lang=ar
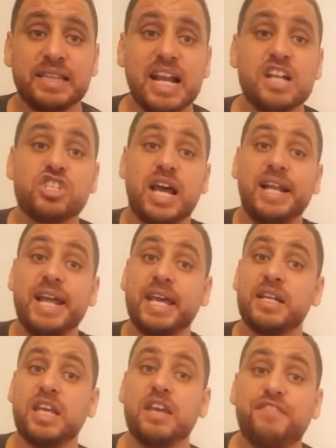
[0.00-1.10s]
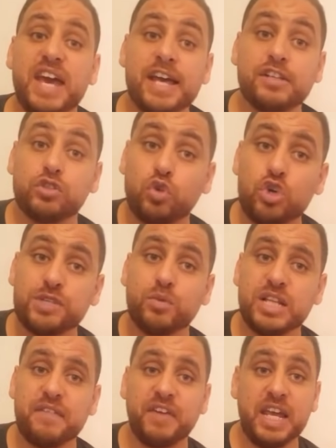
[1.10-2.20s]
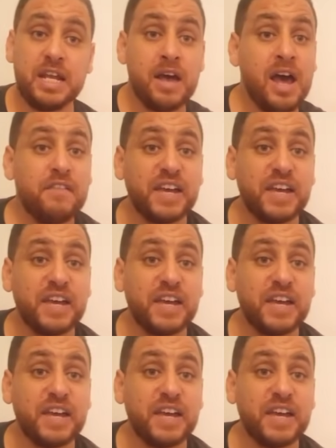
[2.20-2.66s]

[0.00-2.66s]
ترشح لكن كيفاش زوز مدافعين